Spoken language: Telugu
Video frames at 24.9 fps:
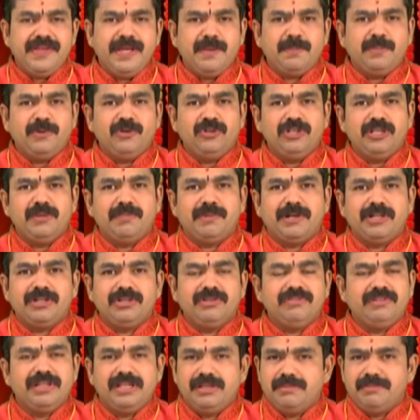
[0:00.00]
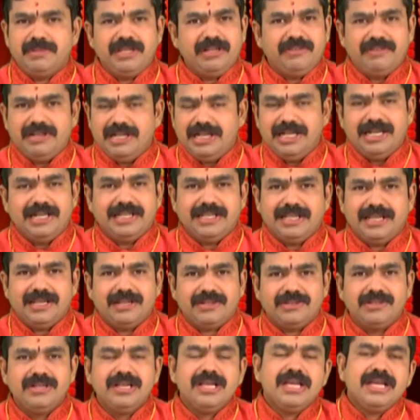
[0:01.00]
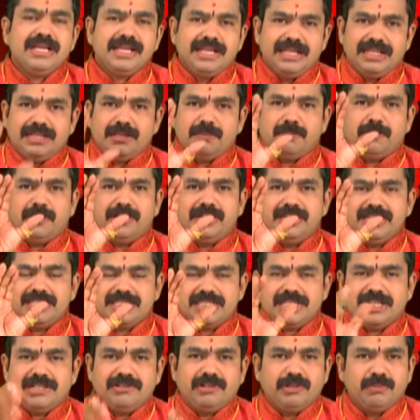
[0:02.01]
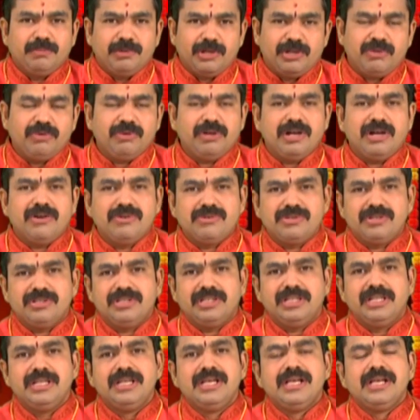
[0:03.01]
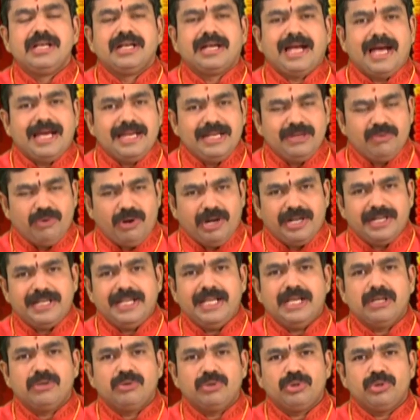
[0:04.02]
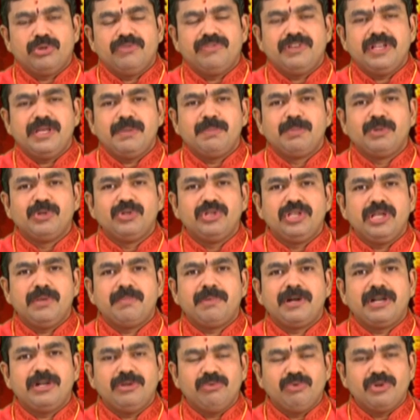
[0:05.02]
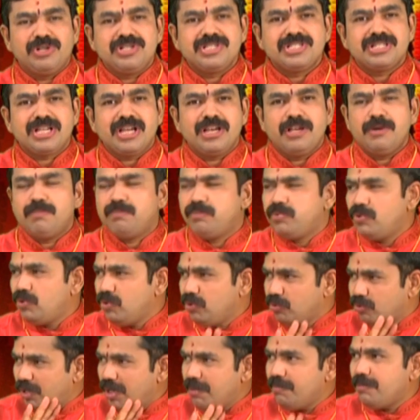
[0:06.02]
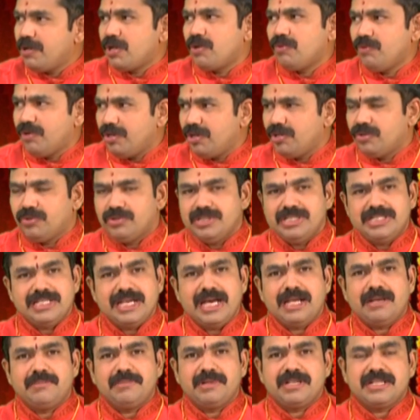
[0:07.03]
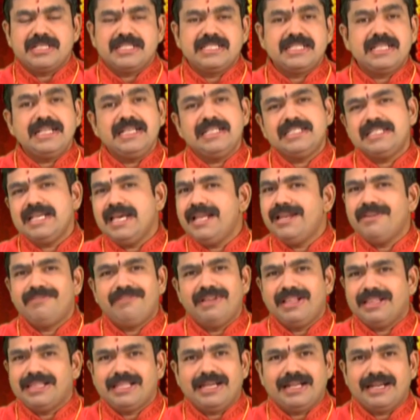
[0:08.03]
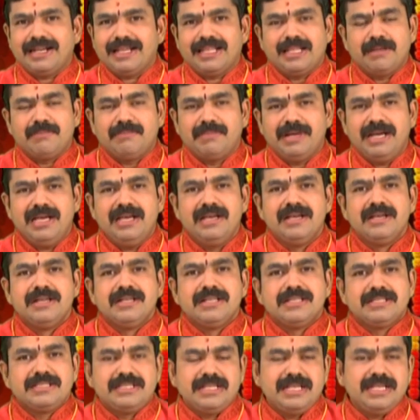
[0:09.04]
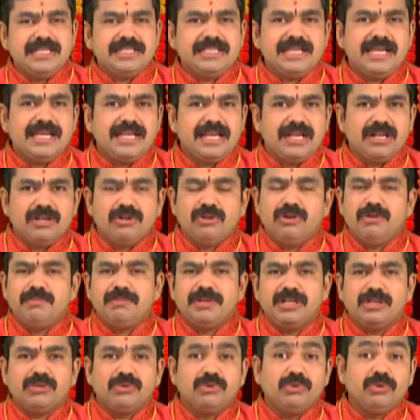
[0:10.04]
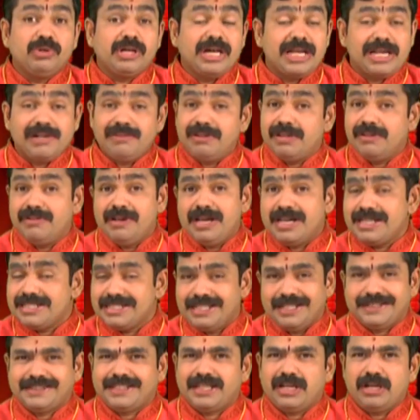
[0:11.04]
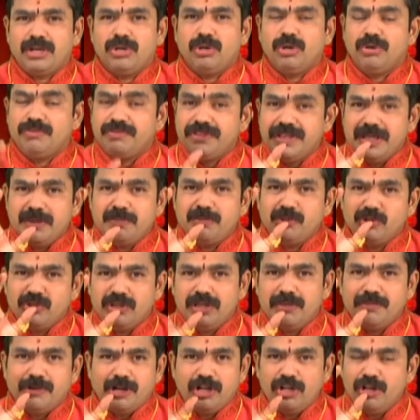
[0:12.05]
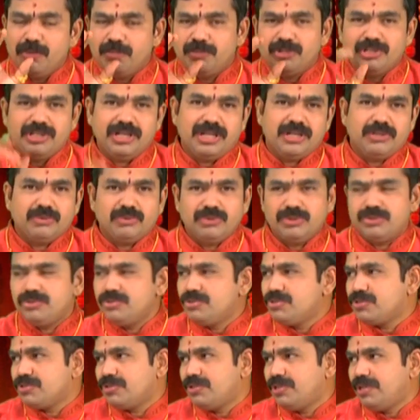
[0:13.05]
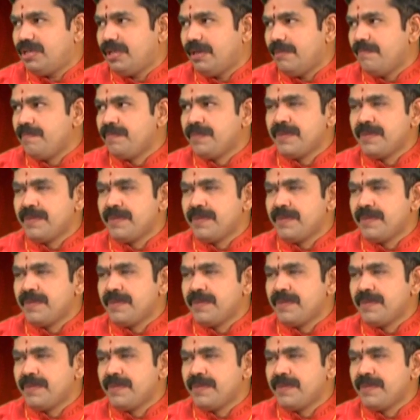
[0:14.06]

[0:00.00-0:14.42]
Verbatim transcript: వీపూది పండు మీరు వెళ్ళి అడిగారు ఇంత పండిస్తాడు వాడు బరువుగా ఉంటుంది కానీ ఒకటే గుర్తు వీపూది పండు ఒరిజినల్ ఎప్పుడూ కూడా బరువు ఉండదు ఈసారి మీరు శ్రీశైలం వెళ్తారు కదమ్మా శ్రీశైలంలో మీకు కరివనవారి సత్రంలో వీపూది బళ్ళు అమ్ముతారు గుర్తుంచుకోండి